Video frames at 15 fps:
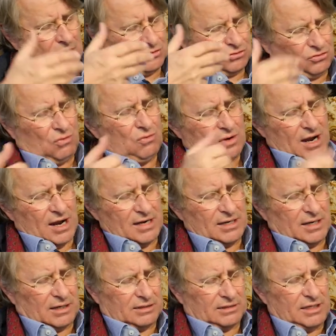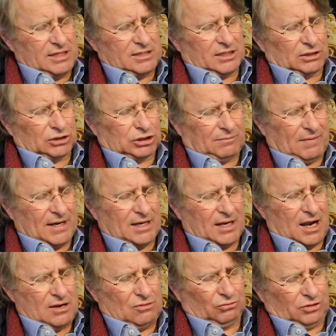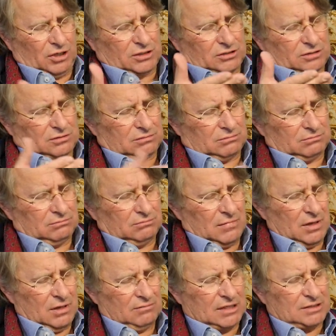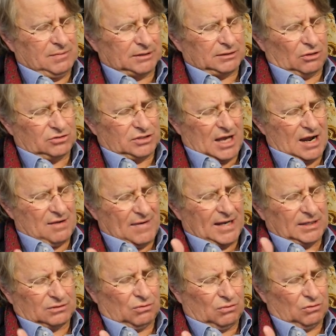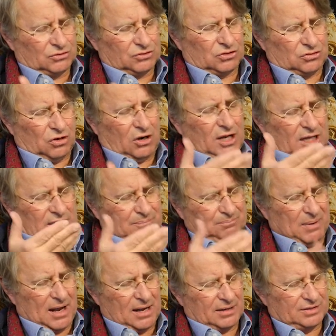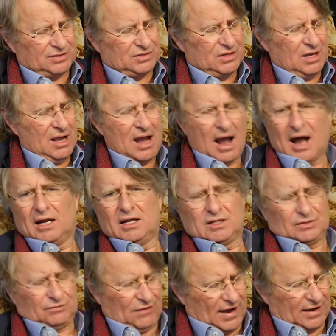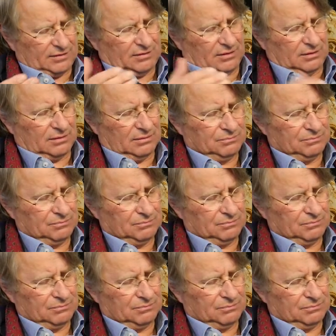So eine Riesenschweinerei. Und jetzt? Was wird aus der Erweiterung unseres Hollandparks? Alles fertig.